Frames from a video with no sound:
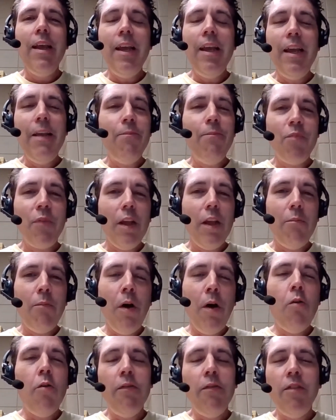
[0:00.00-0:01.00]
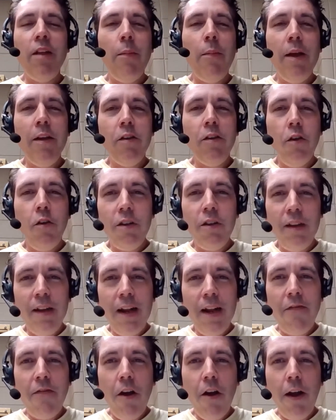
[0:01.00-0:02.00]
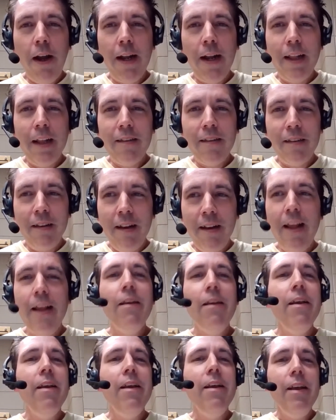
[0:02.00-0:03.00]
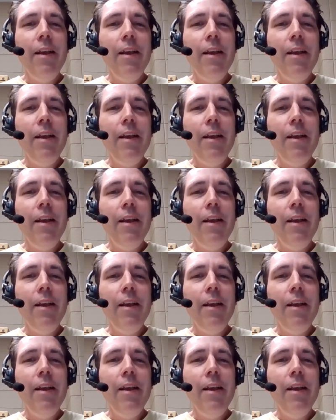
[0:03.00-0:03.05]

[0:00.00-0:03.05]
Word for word: Et bon, évidemment que Guy Lafleur étant ce qu'il est,